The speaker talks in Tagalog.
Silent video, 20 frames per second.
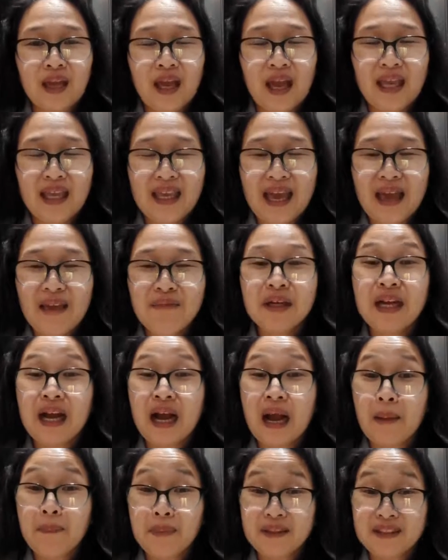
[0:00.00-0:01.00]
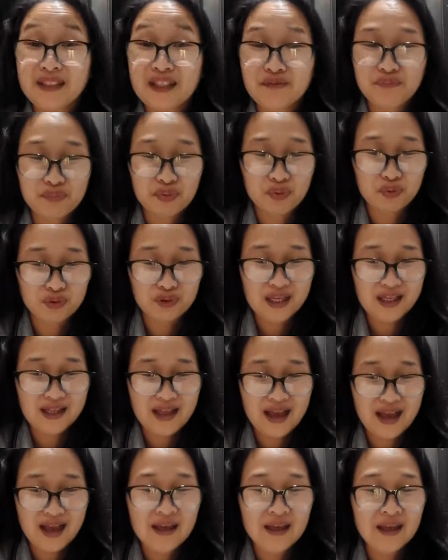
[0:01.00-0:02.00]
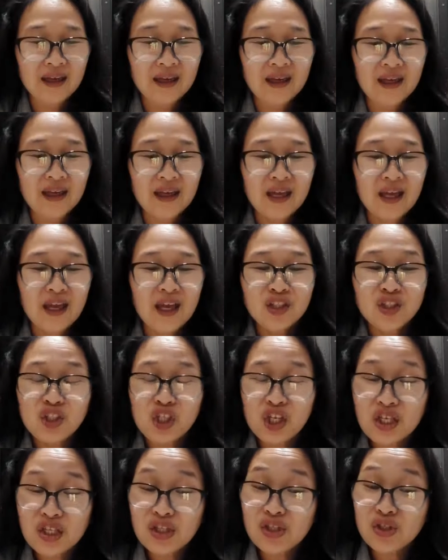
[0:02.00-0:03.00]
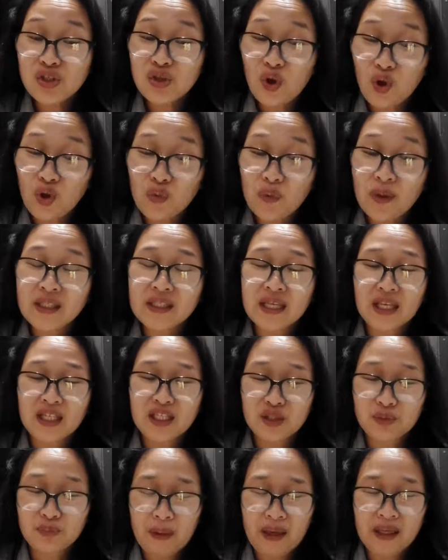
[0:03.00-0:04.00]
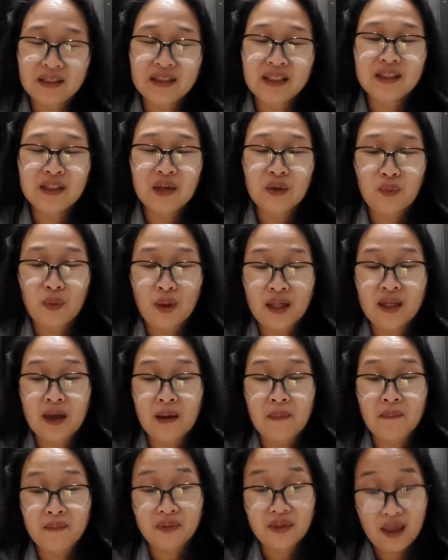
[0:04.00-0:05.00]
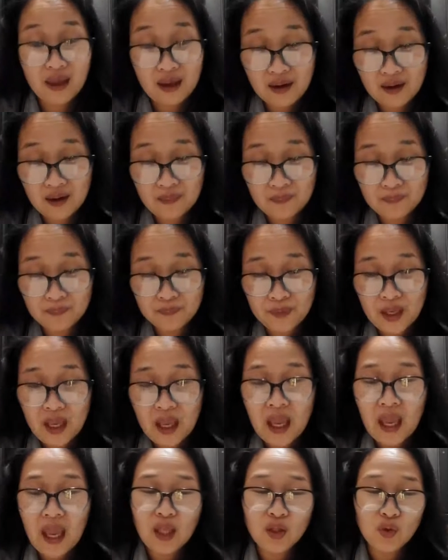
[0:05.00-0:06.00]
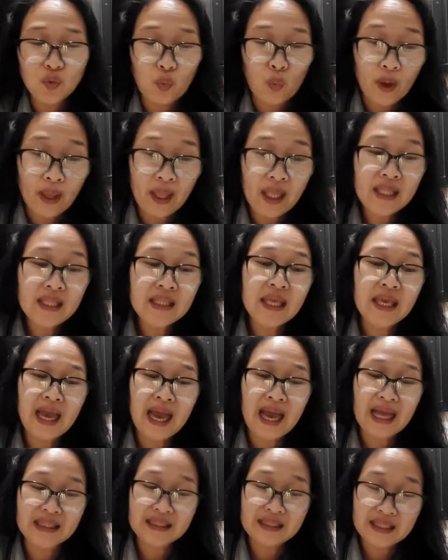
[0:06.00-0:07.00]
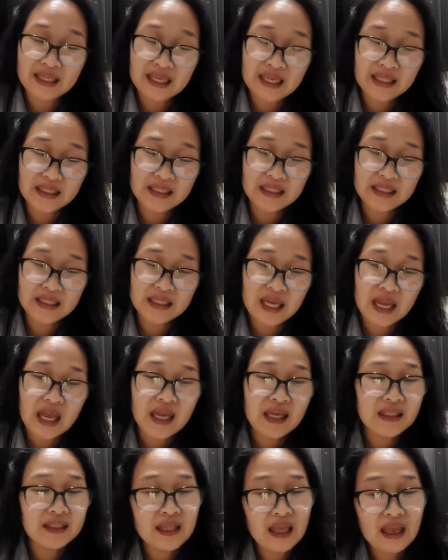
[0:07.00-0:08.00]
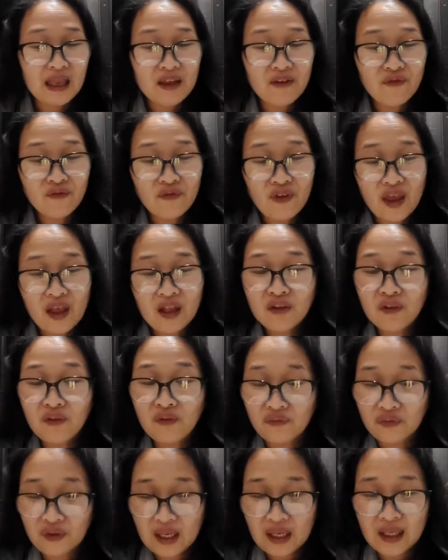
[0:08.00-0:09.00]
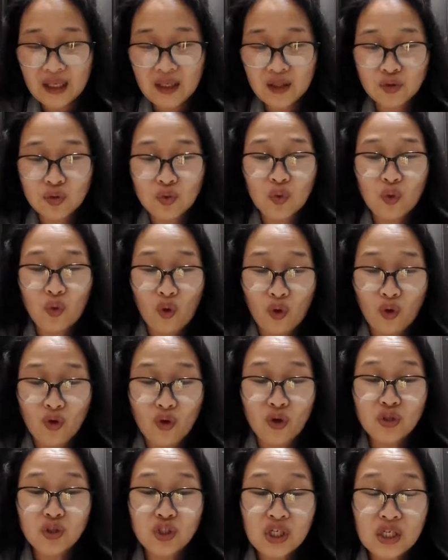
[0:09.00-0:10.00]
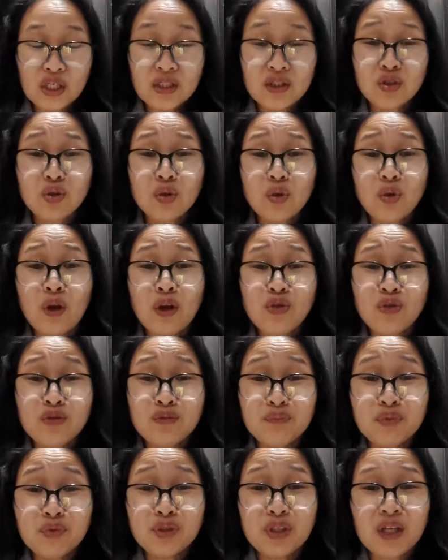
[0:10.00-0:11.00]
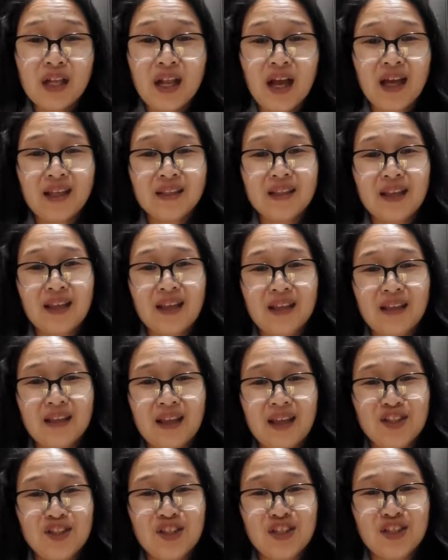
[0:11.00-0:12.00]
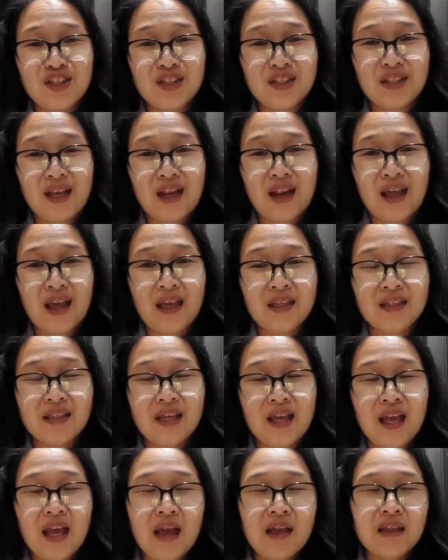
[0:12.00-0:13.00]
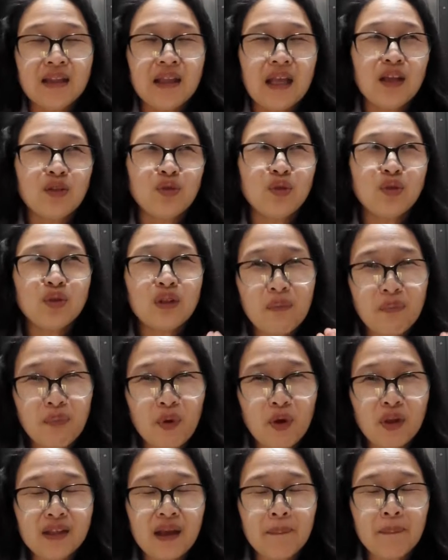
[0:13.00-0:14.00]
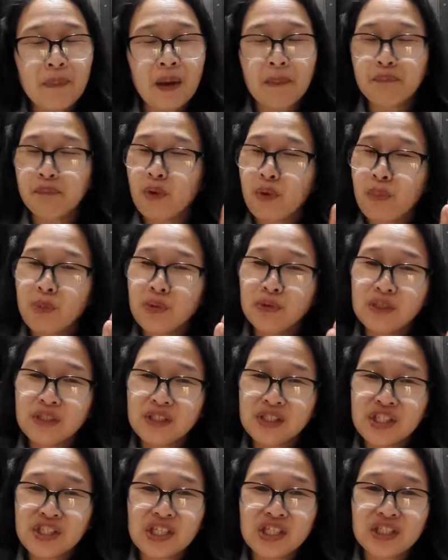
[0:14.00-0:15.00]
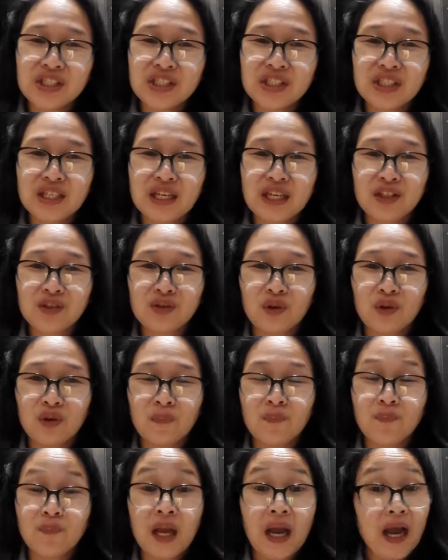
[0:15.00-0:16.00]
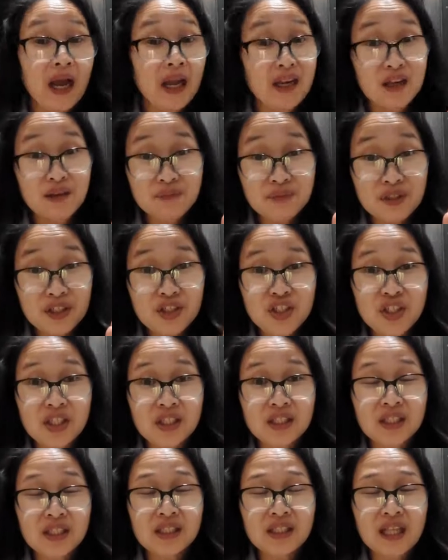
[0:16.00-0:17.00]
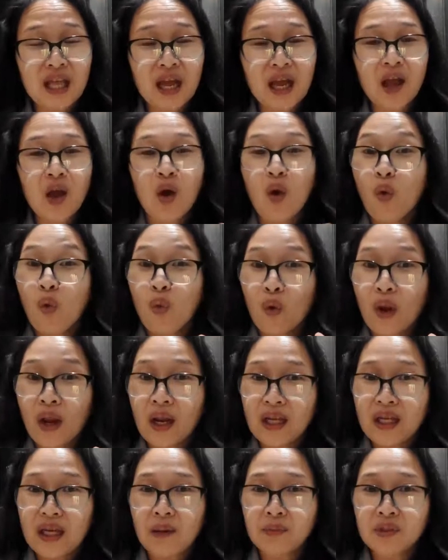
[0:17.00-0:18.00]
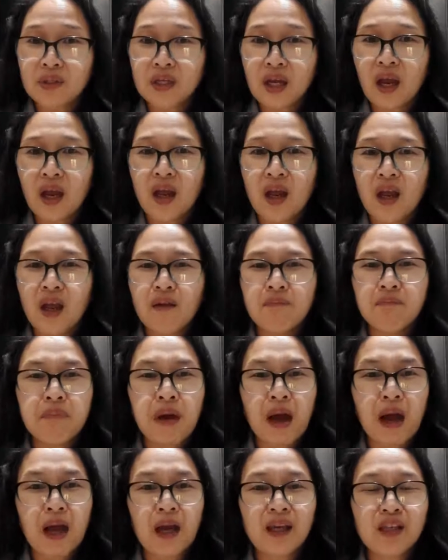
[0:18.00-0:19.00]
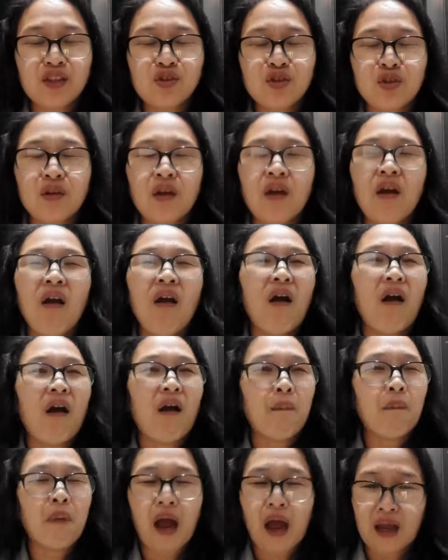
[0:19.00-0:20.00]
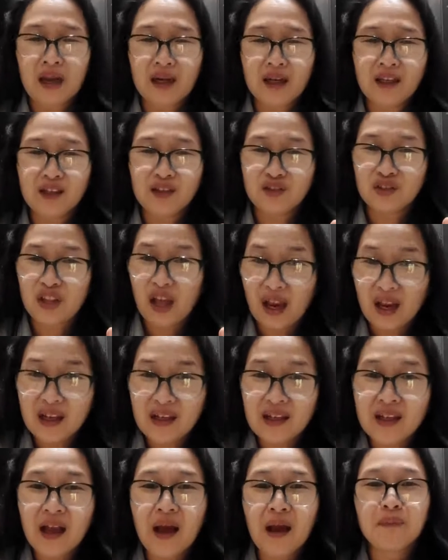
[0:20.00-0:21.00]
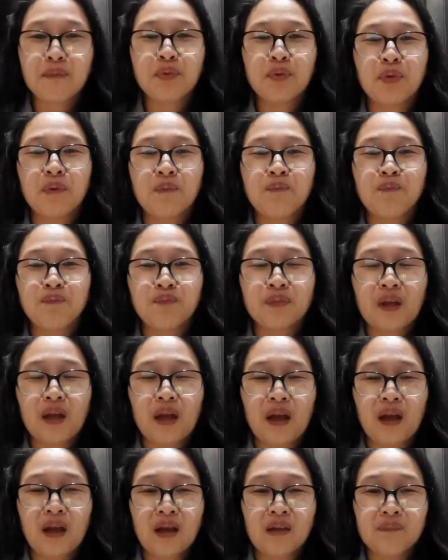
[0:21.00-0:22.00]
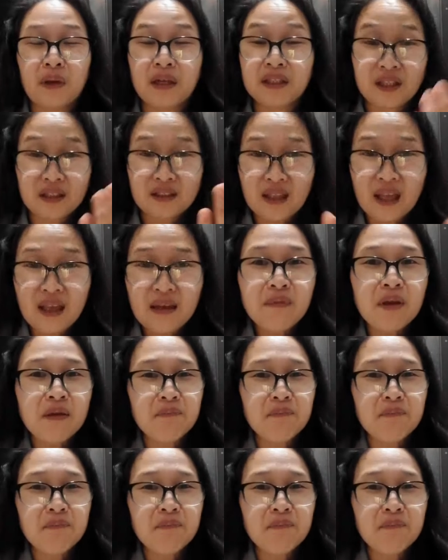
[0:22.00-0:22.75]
Ayan, magkakapatid po sila. Jesus always expected the welcome there. And when they had needs, they felt free to call on Jesus. So, ganun po sila kadikit kay Jesus Christ na to the point na pagpupunta si Jesus Christ doon, alam ni Jesus na welcome siya. Bakit? Uh, maaring dahil nga po uh, pagdating may